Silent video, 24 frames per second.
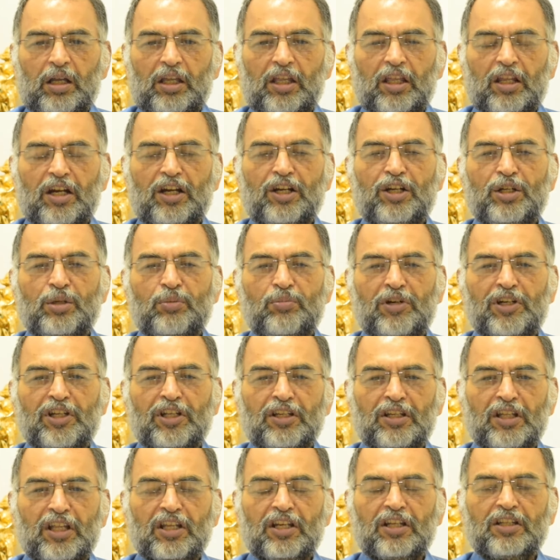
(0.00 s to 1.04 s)
இரண்டு மணி
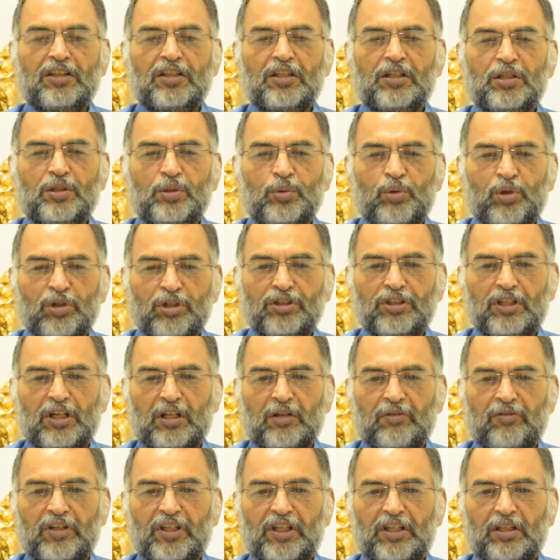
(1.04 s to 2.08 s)
நேரத்திற்கு ஒரு
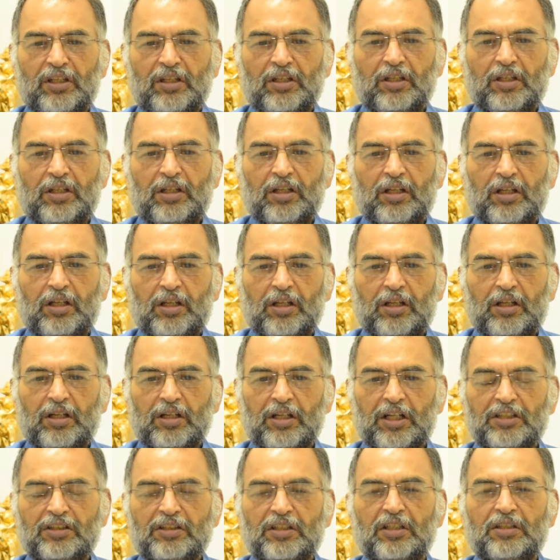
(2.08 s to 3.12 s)
தடவை
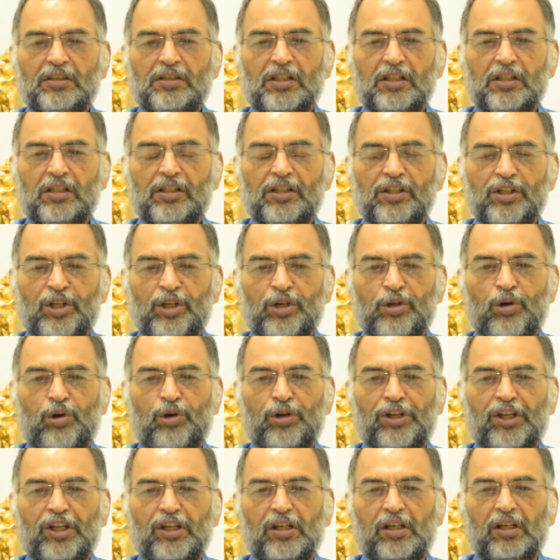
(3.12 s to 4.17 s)
இரத்தத்தில்
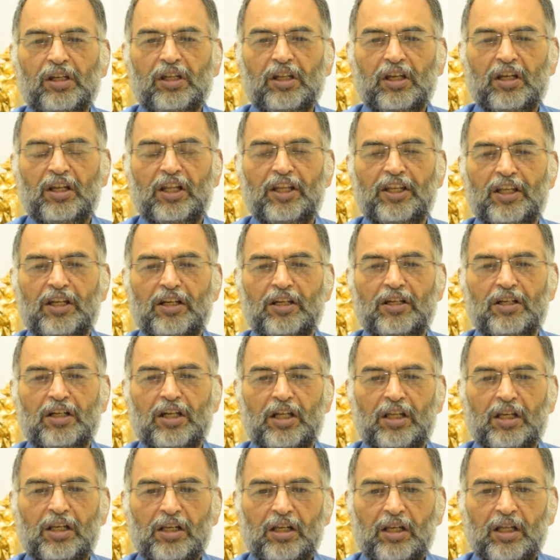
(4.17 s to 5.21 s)
நிக்கோட்டின் இல்லை
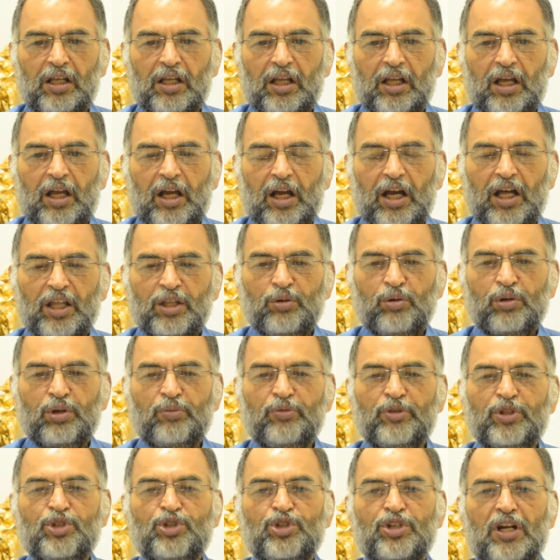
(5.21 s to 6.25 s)
என்றால் அது ஒரு
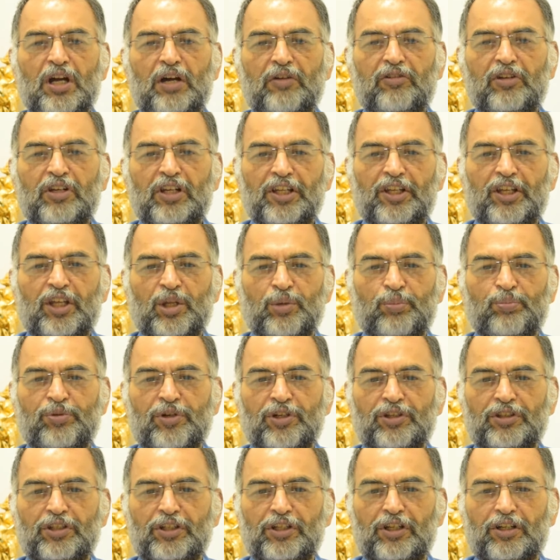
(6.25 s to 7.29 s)
வித்ராவலை
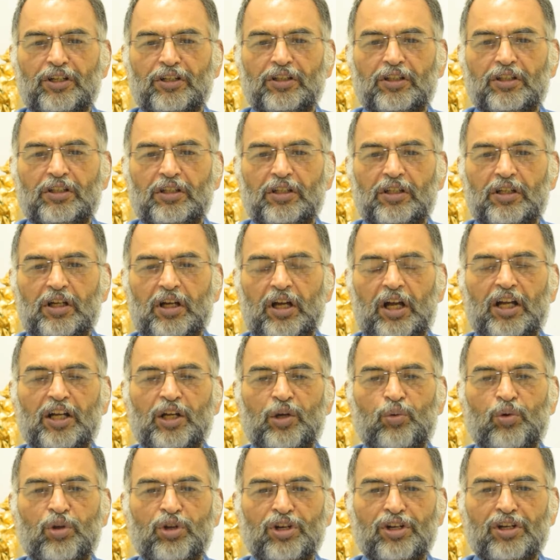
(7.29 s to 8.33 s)
ஏற்படுத்துகிறது
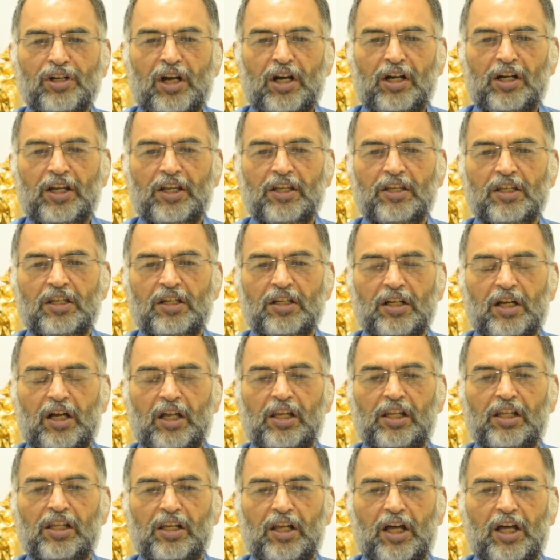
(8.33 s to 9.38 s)
ஆக ஒரு நாளைக்கு
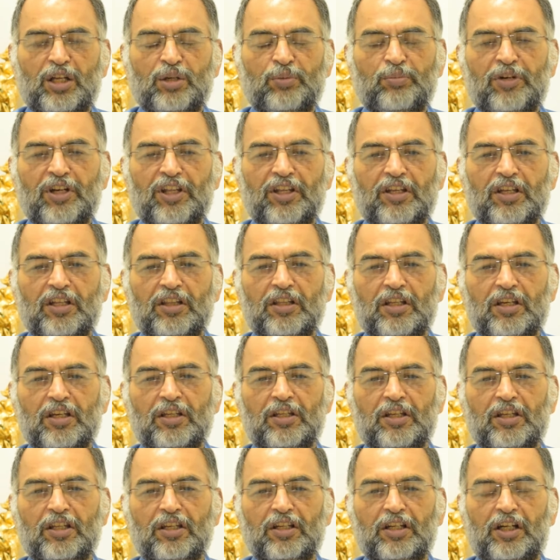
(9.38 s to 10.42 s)
காலையில் ஆறு மணிக்கு
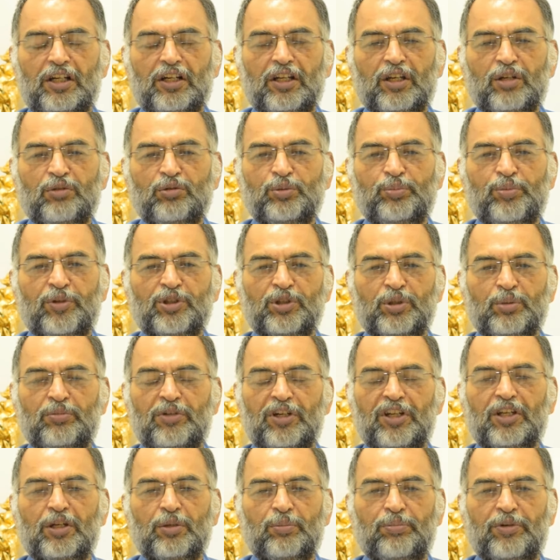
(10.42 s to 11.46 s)
எந்திருக்கிறீர்கள் இரவு பத்து
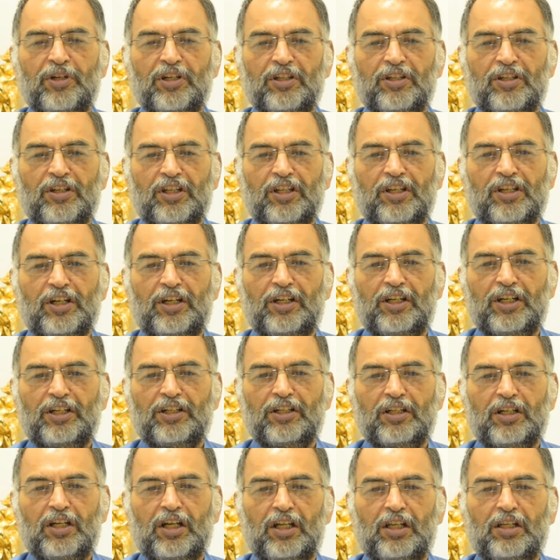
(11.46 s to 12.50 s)
மணிக்கு படுக்கிறீர்கள்
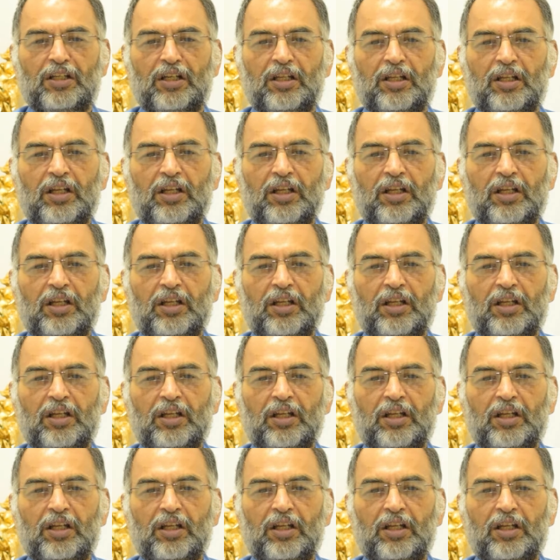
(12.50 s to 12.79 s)
என்றால்